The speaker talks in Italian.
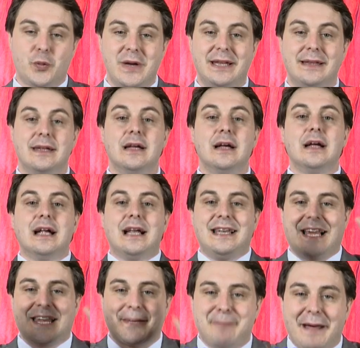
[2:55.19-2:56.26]
Quindi
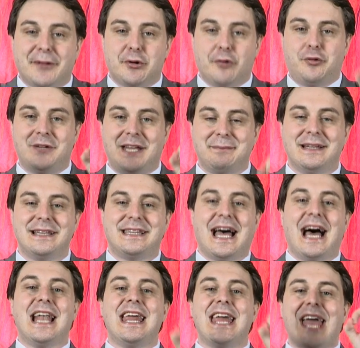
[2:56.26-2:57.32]
l'aspetto
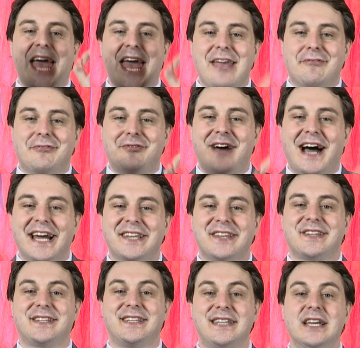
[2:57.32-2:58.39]
fondamentale è
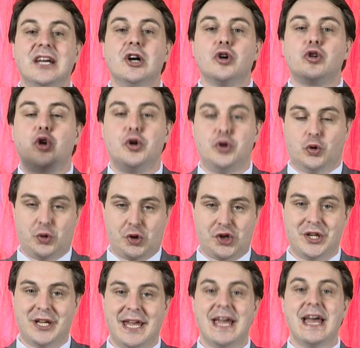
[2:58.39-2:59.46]
farsi
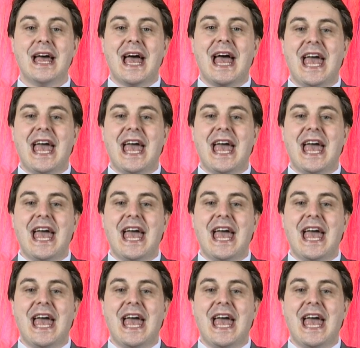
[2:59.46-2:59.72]
conoscere,